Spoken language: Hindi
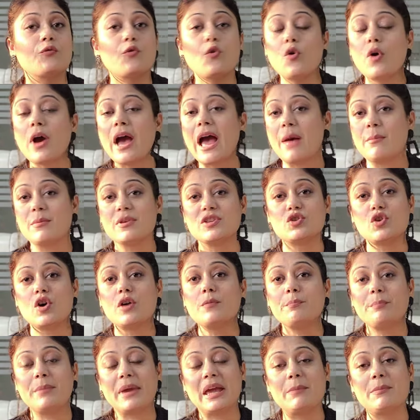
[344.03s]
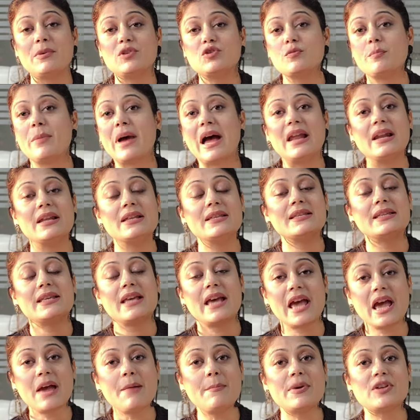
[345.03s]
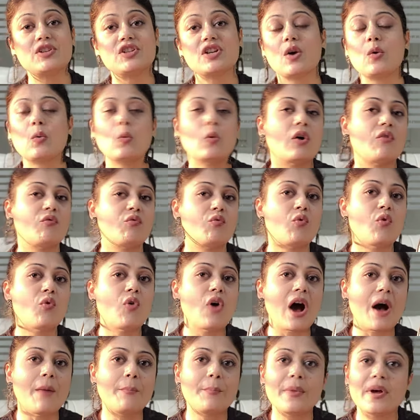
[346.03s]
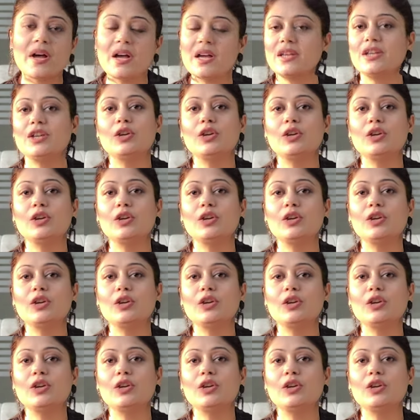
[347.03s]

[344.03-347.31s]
वो अमेजोन पे में जो बैलेंस है बचा हुआ वो आप